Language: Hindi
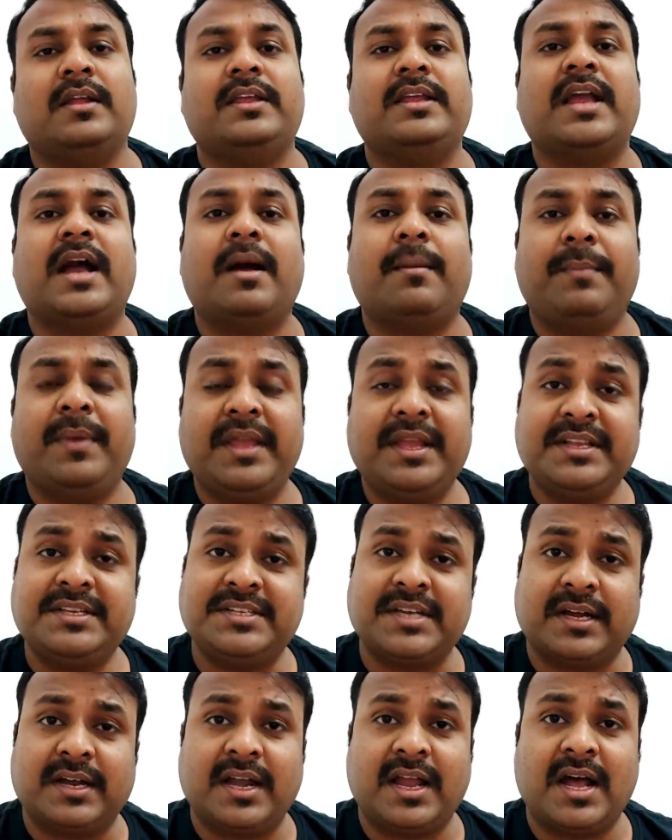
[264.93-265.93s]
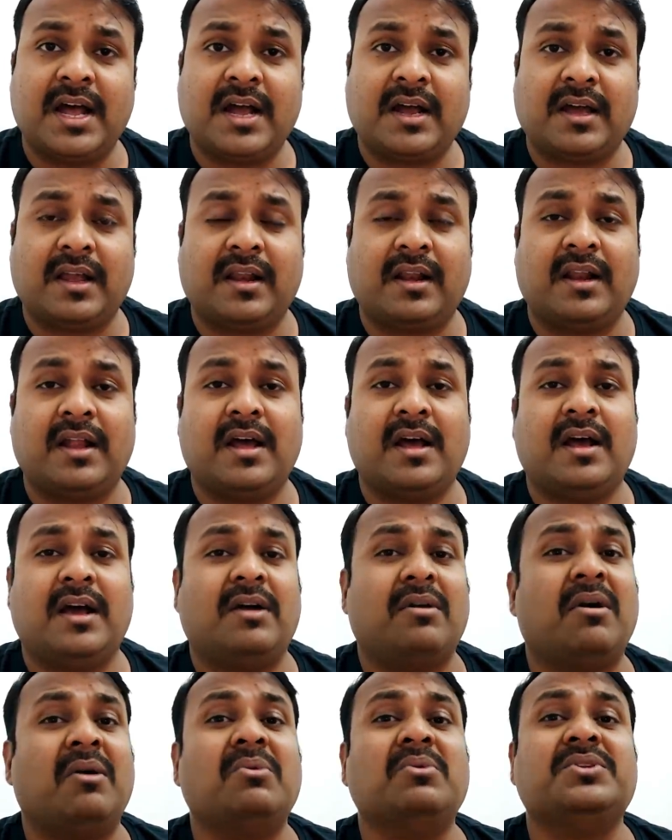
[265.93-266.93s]
यहाँ पे झगड़ा करना
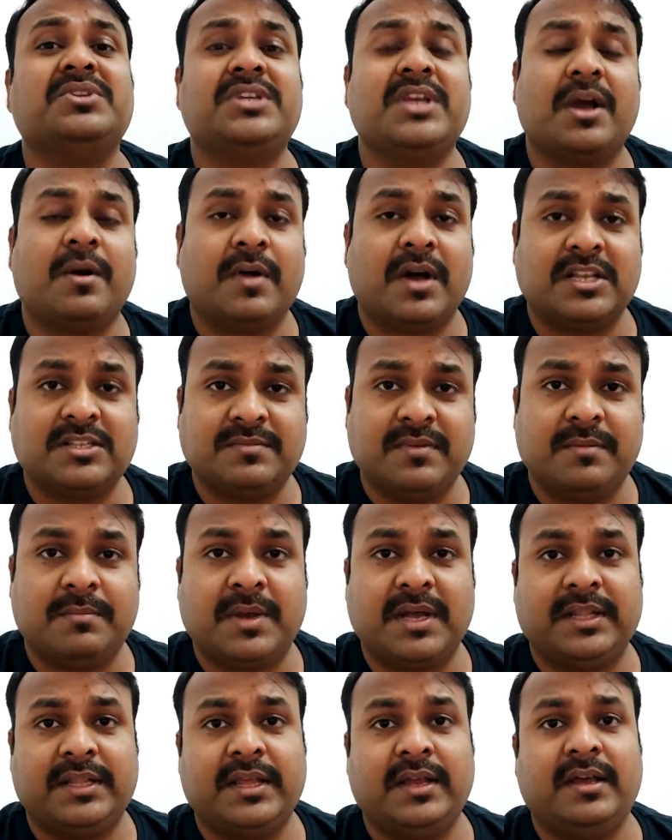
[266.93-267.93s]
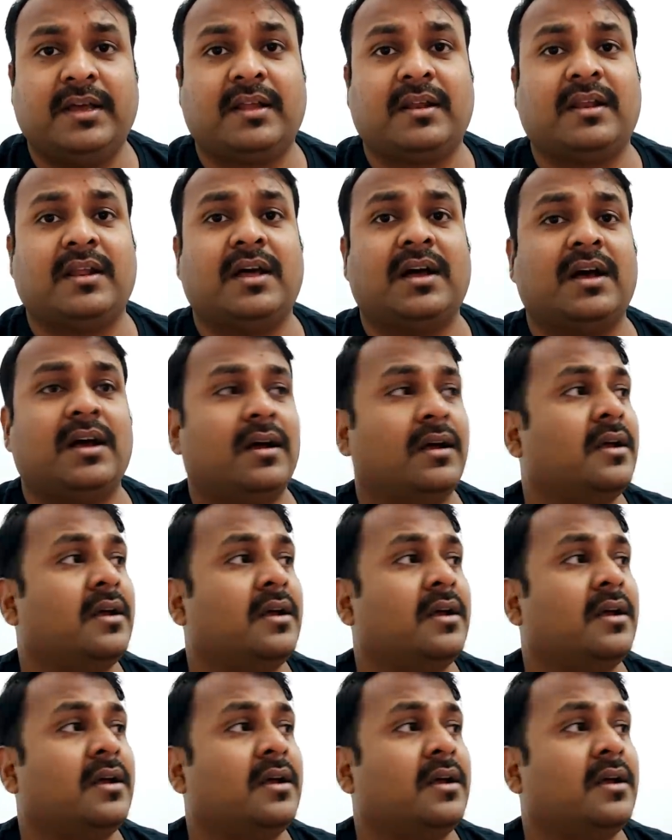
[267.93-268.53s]
ऊंची आवाज़ में बातें करना